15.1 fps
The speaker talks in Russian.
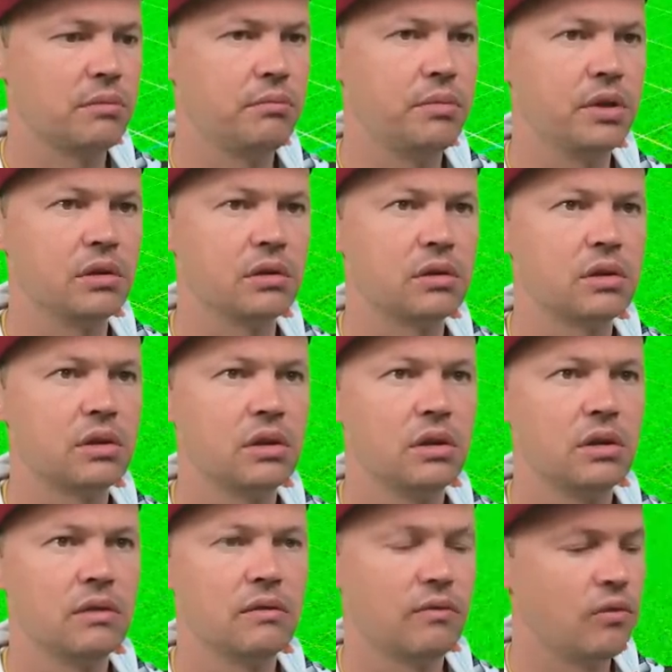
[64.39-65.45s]
Build.
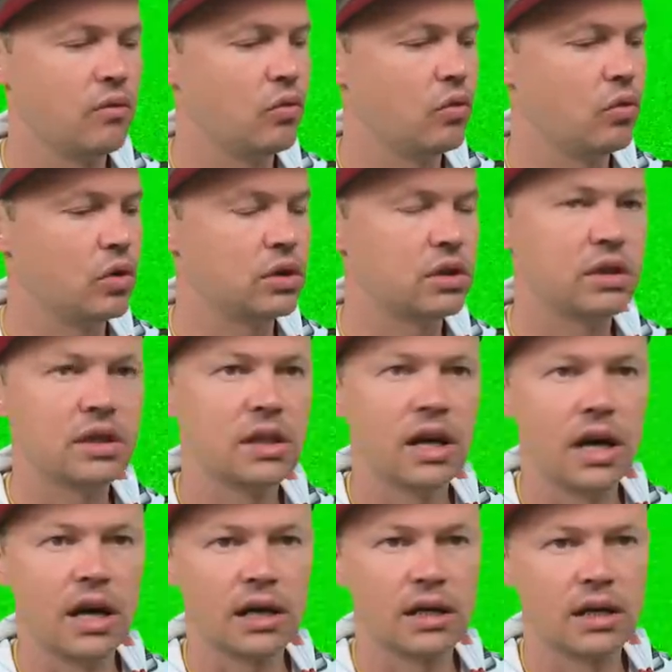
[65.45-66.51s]
Вот,
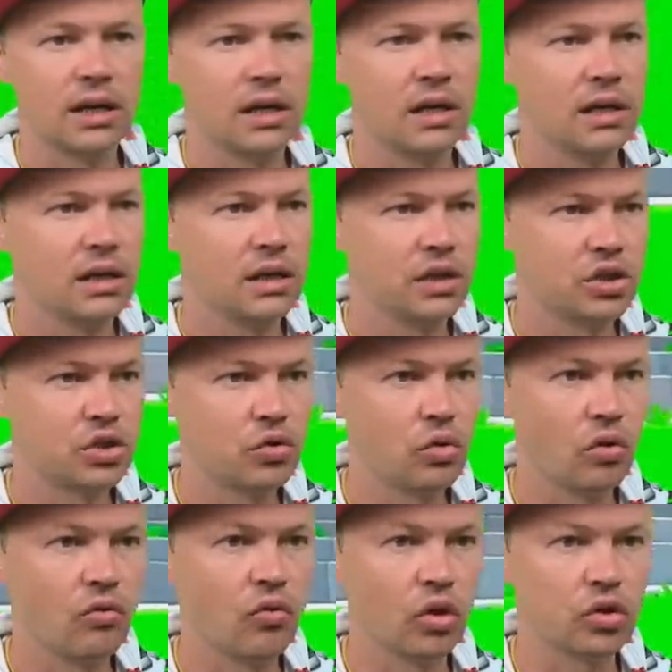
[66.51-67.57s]
так. И
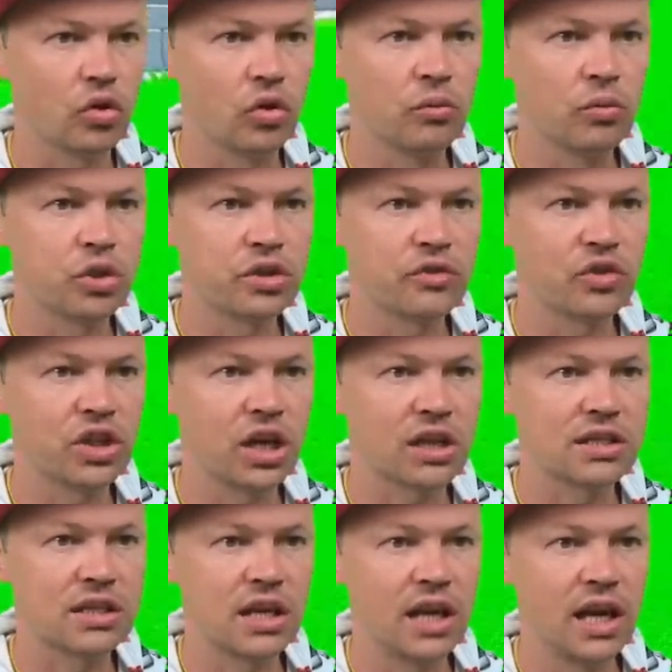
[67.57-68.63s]
что? Вот, он может вот
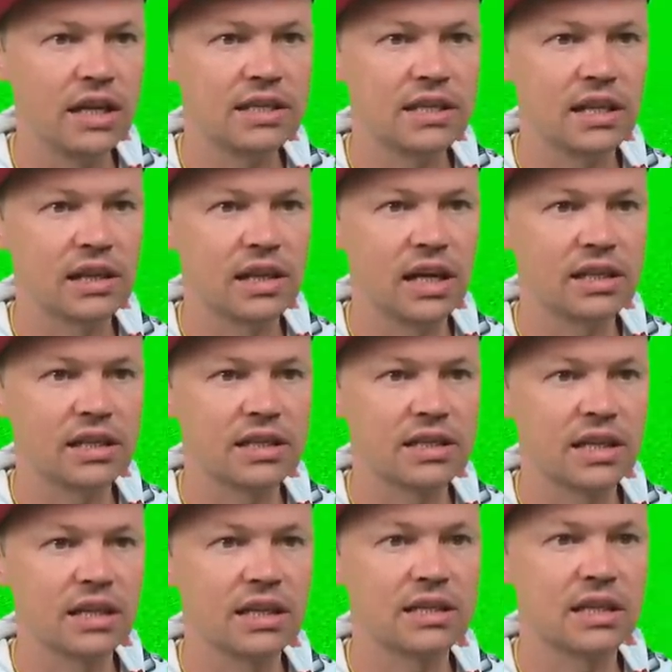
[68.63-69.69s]
так стрелять, солдатик
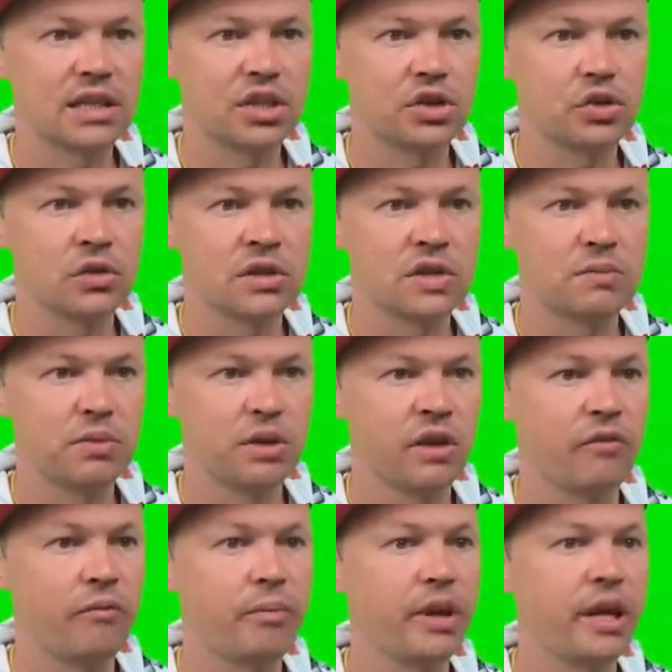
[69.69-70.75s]
стоит защищен со
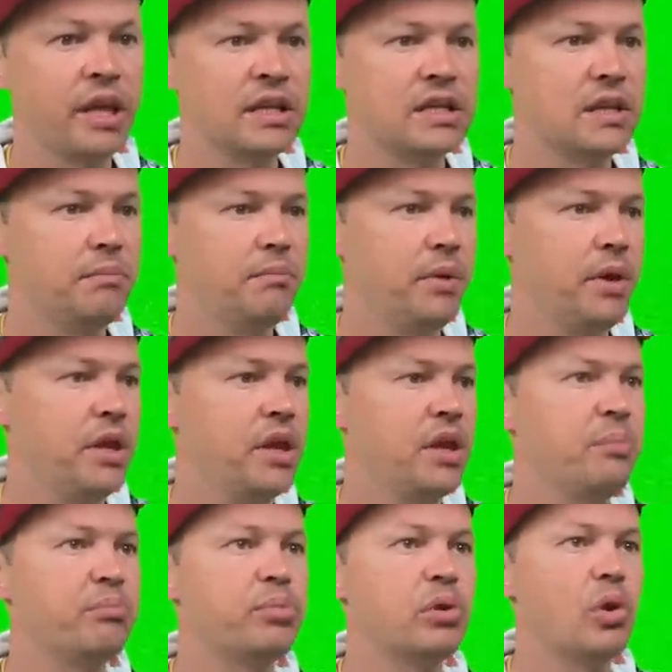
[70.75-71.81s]
спины. В принципе,
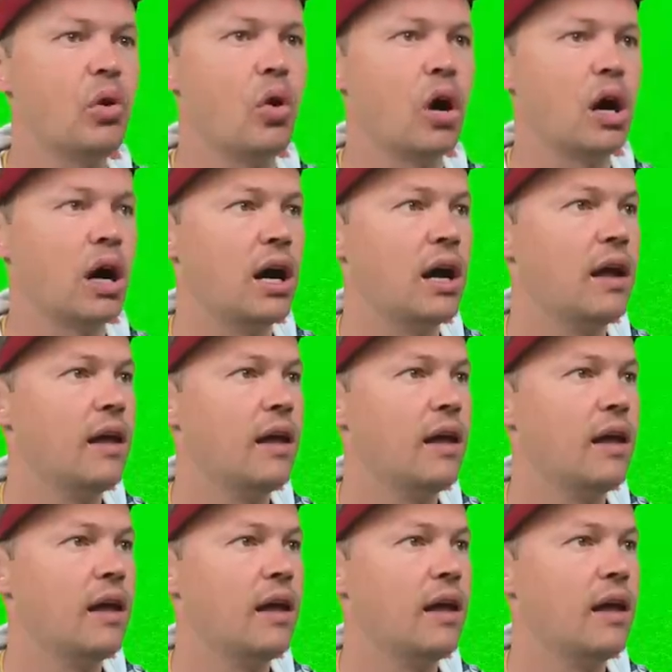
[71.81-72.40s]
неплохо.